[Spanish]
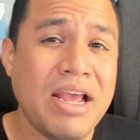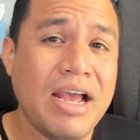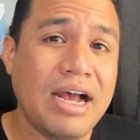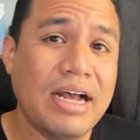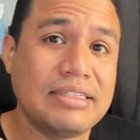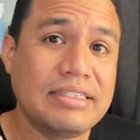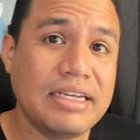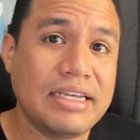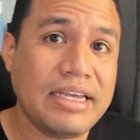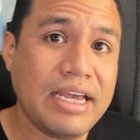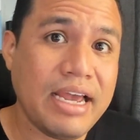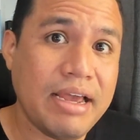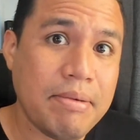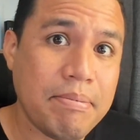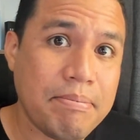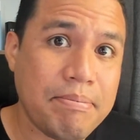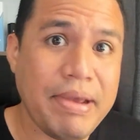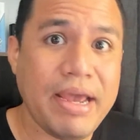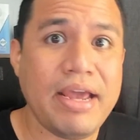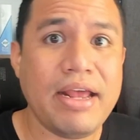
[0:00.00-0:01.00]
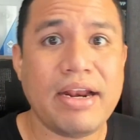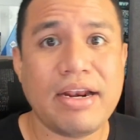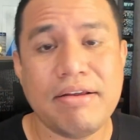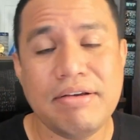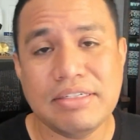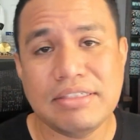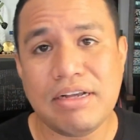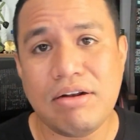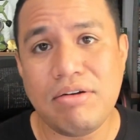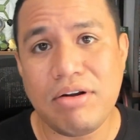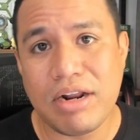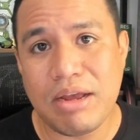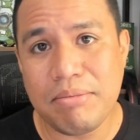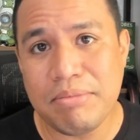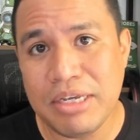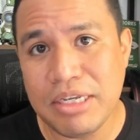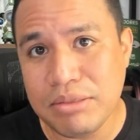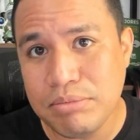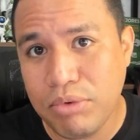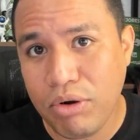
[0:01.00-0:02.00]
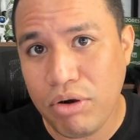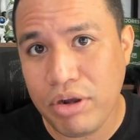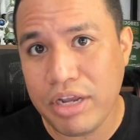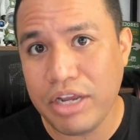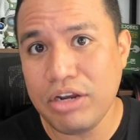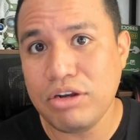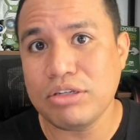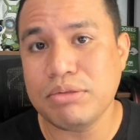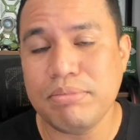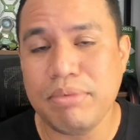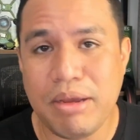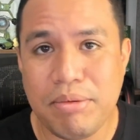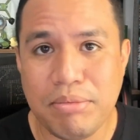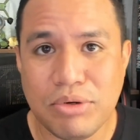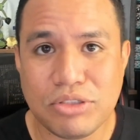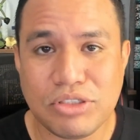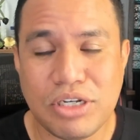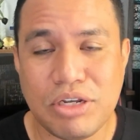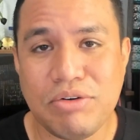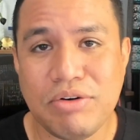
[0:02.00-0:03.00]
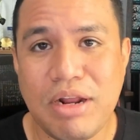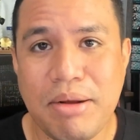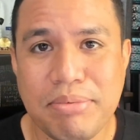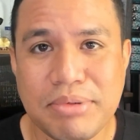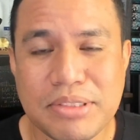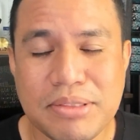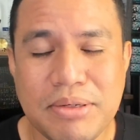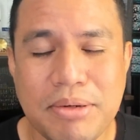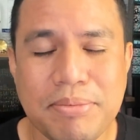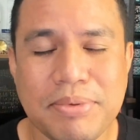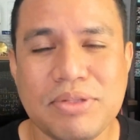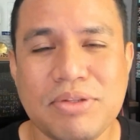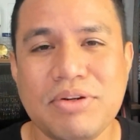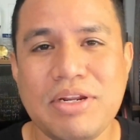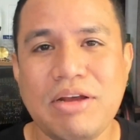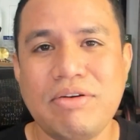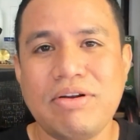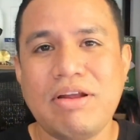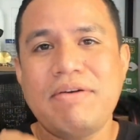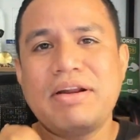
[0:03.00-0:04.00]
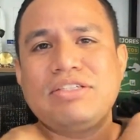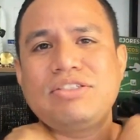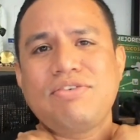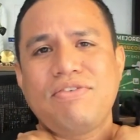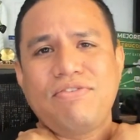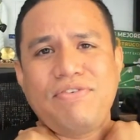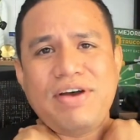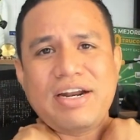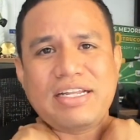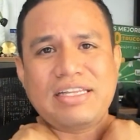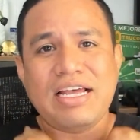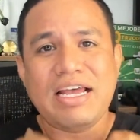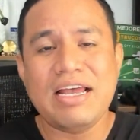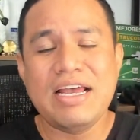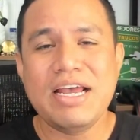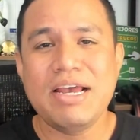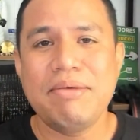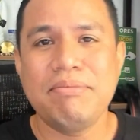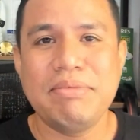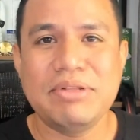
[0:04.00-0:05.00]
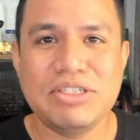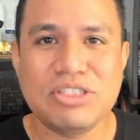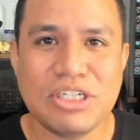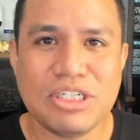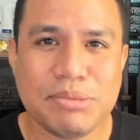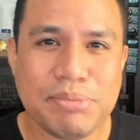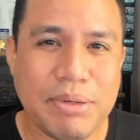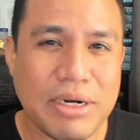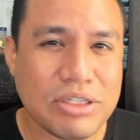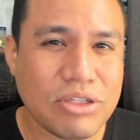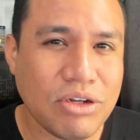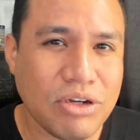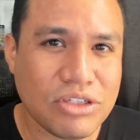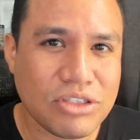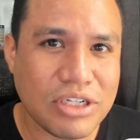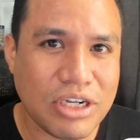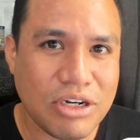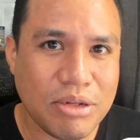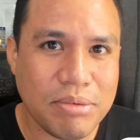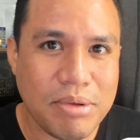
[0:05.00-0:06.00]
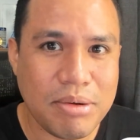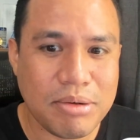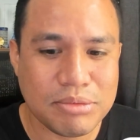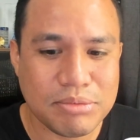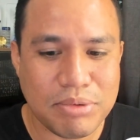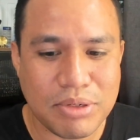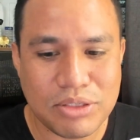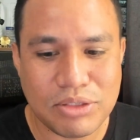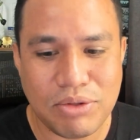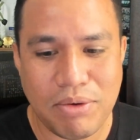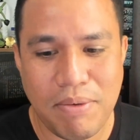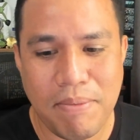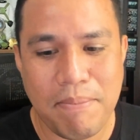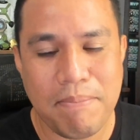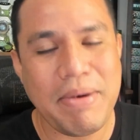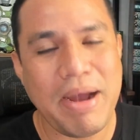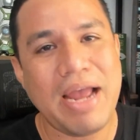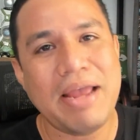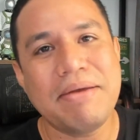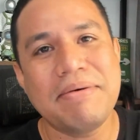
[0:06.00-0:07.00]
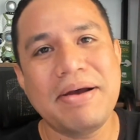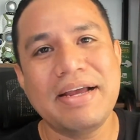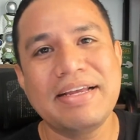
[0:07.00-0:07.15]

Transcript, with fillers: Así que ve, revísalo ahora mismo y nos vemos en una próxima oportunidad. Un abrazo fuerte. Bendiciones para todos y nos vemos pronto. Bye